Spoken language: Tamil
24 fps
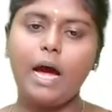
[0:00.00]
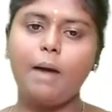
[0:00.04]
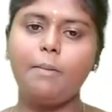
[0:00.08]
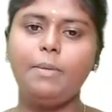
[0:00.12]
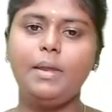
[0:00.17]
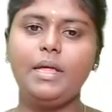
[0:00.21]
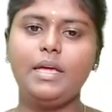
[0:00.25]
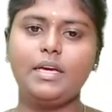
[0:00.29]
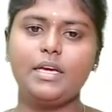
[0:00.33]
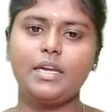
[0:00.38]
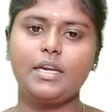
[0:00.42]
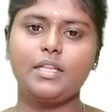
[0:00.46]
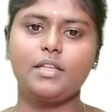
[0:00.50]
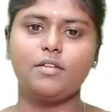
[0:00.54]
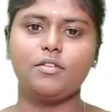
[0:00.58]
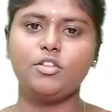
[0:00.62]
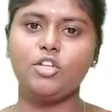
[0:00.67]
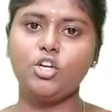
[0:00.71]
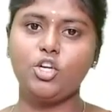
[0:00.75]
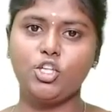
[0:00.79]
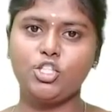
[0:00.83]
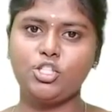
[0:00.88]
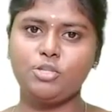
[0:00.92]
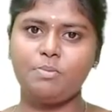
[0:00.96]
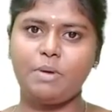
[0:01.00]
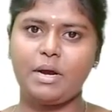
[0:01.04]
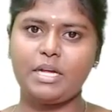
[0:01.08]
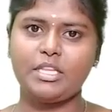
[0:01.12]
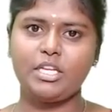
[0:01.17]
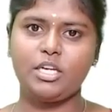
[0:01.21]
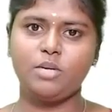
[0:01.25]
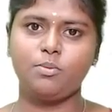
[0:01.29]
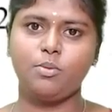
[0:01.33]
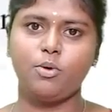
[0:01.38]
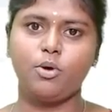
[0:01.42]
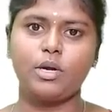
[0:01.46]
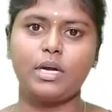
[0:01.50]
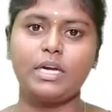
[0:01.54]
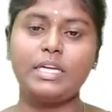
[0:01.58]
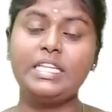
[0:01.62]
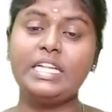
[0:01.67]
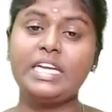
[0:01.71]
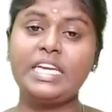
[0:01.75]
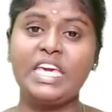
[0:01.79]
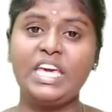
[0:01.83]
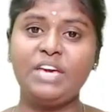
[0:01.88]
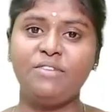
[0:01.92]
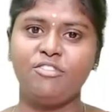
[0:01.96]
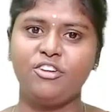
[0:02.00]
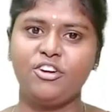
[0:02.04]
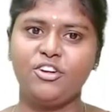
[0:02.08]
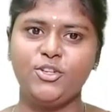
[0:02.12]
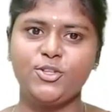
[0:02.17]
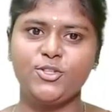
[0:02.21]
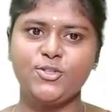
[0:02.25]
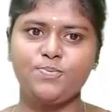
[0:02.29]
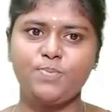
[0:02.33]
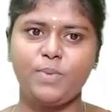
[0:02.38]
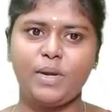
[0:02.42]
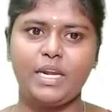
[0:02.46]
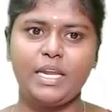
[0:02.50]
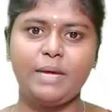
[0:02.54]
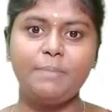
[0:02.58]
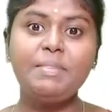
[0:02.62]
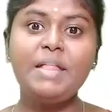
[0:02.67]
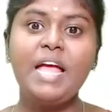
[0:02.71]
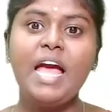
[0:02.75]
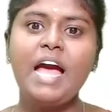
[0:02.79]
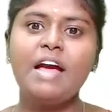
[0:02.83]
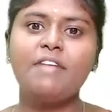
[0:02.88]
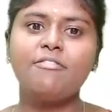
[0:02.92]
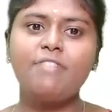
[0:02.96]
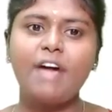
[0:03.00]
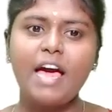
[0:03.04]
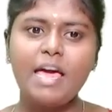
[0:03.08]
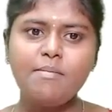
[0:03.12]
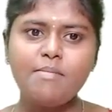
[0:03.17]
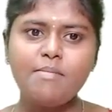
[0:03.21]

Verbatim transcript: அப்படிங்கிறத வந்து கொஞ்சம் பார்த்துட்டு போங்க இந்த கீபோர்ட் யூஸ் பண்ணி ஃபைவ்